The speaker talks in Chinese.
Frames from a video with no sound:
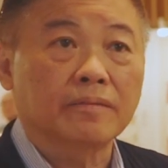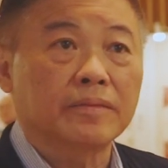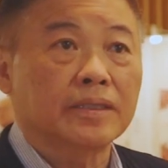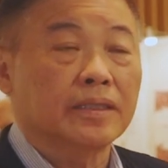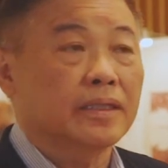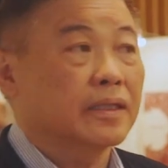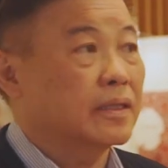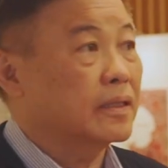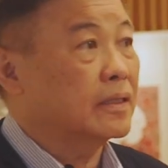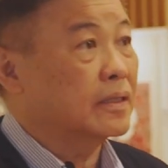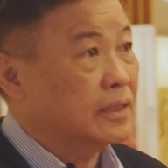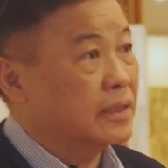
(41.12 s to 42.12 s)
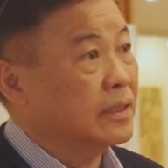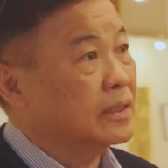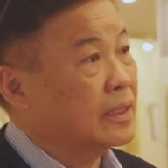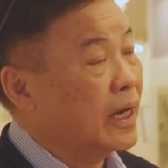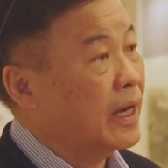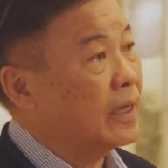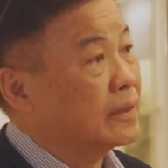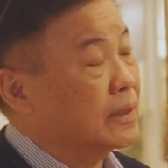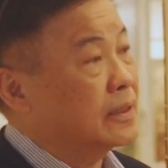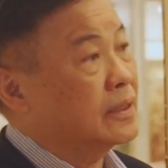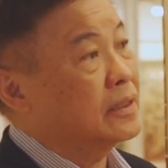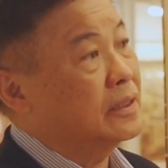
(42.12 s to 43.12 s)
那么呢，呃，其他的
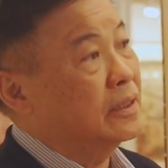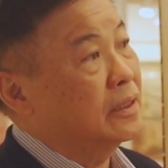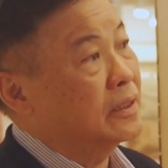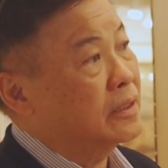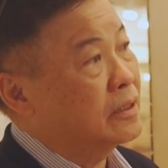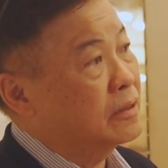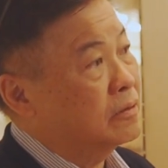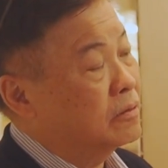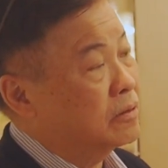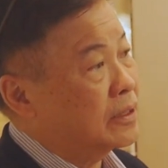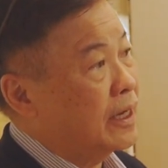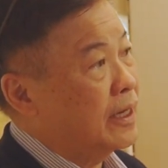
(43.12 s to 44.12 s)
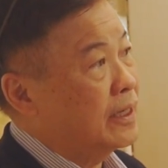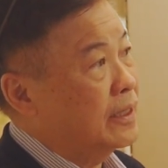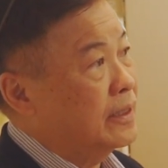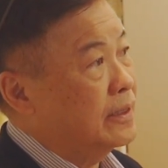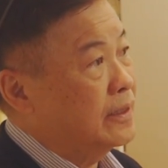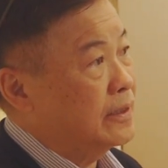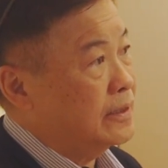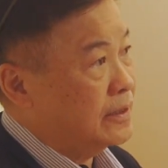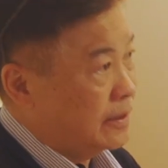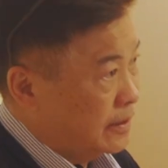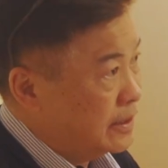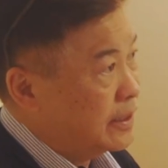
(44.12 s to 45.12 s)
是秋斋
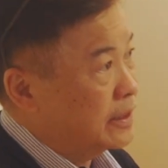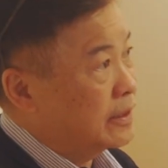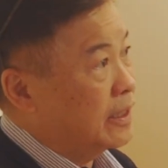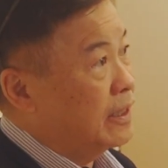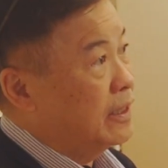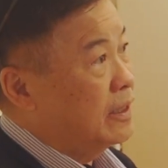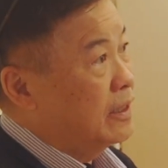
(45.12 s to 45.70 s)
呈现的。